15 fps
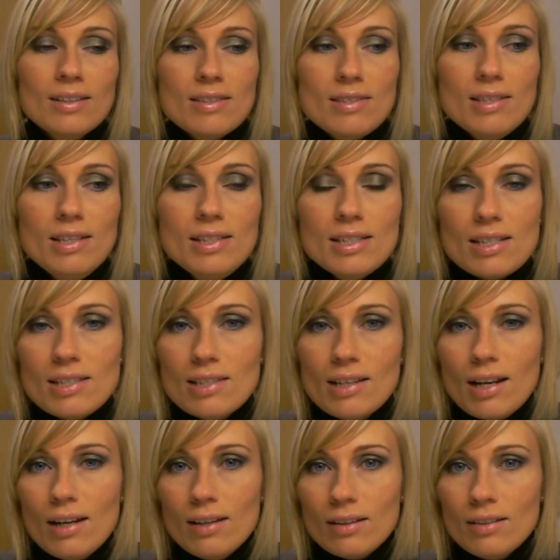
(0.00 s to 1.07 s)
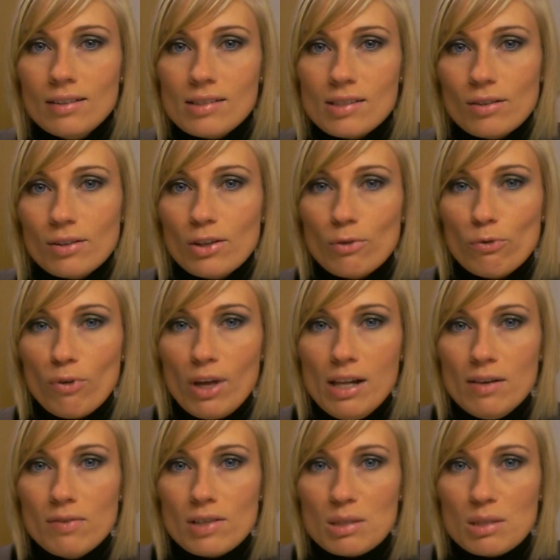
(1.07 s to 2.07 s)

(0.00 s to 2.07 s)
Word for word: sieht, dass den anderen das auch gefällt,